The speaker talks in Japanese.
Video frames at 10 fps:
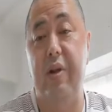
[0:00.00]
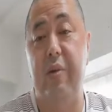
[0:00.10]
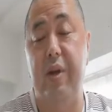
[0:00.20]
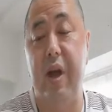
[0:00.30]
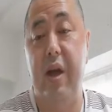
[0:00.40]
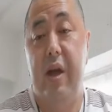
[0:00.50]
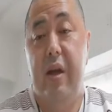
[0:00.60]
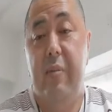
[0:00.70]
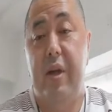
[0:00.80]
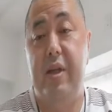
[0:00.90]
ので、
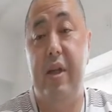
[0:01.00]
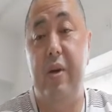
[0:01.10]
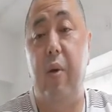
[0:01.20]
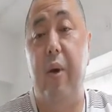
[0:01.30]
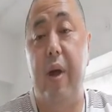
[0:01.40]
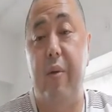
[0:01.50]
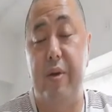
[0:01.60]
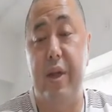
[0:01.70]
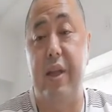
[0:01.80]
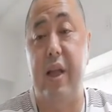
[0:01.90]
まあ、ぜひ応援を
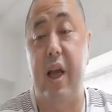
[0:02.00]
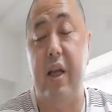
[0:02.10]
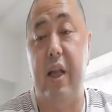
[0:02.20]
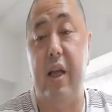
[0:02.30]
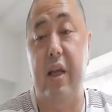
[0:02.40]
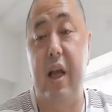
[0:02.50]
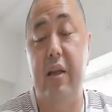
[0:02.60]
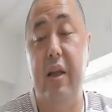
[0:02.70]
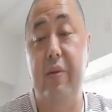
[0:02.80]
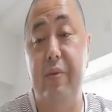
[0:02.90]
していただきたいなっ
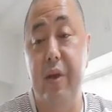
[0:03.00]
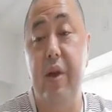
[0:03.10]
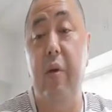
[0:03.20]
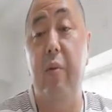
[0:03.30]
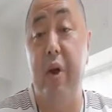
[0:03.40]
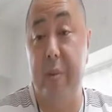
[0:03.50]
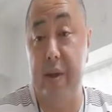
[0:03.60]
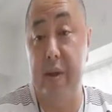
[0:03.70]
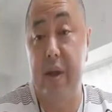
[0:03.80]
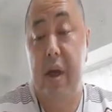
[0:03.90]
ていうふうに思いま
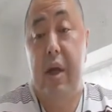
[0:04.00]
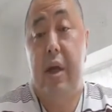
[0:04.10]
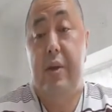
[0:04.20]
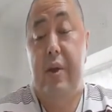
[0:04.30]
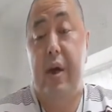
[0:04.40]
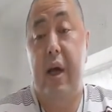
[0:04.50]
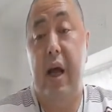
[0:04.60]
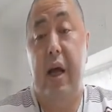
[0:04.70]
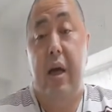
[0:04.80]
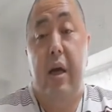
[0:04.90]
す。それか
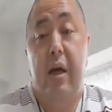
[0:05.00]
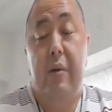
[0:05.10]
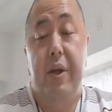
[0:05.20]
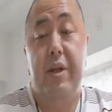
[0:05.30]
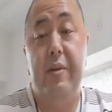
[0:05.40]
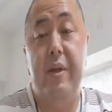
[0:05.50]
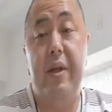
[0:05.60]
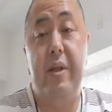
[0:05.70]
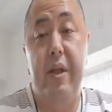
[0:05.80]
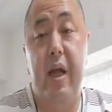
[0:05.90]
ら、私は
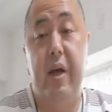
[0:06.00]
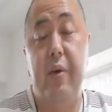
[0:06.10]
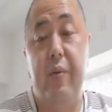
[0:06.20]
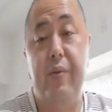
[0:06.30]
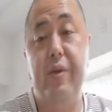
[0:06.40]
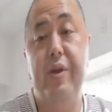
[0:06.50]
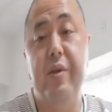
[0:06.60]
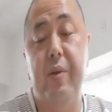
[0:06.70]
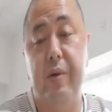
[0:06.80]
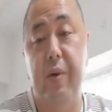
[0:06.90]
ですね、あの、福祉
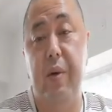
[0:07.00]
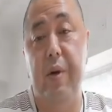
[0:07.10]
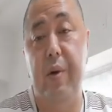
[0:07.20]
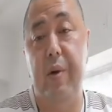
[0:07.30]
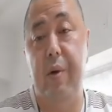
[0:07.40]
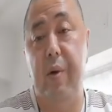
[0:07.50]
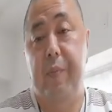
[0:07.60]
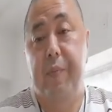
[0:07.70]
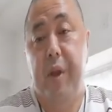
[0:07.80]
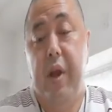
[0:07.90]
のことをいろいろ、
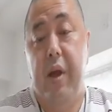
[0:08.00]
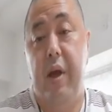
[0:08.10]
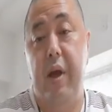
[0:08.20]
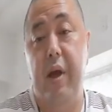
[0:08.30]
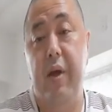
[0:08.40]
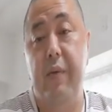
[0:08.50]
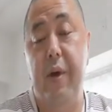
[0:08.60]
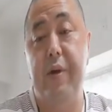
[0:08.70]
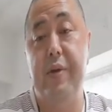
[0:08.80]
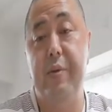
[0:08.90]
えー、
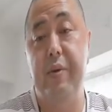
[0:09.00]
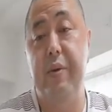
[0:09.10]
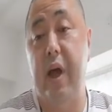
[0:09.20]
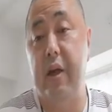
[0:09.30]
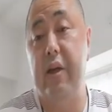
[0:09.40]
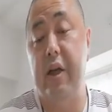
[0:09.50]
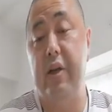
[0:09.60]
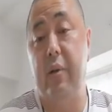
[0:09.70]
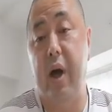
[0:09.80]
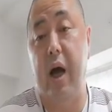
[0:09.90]
Facebook であったり
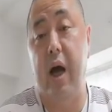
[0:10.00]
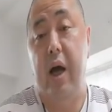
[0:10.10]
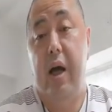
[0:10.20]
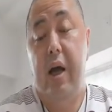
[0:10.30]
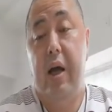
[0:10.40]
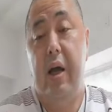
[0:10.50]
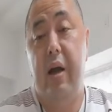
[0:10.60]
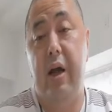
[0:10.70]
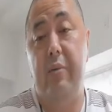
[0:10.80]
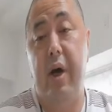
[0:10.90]
とか、えー、
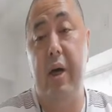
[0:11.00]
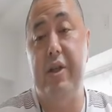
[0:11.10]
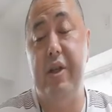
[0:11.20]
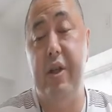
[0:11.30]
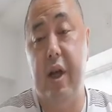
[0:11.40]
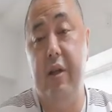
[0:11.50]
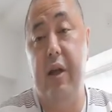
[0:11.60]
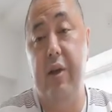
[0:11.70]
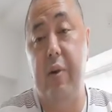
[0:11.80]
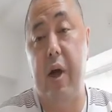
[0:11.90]
ライブ配信であっ
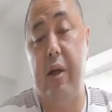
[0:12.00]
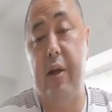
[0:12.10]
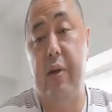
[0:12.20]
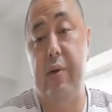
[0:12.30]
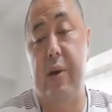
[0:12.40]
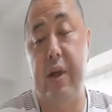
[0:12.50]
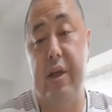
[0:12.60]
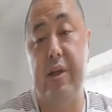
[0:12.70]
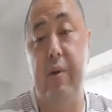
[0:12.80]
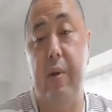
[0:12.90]
たりとかっていう
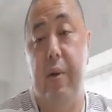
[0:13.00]
話を、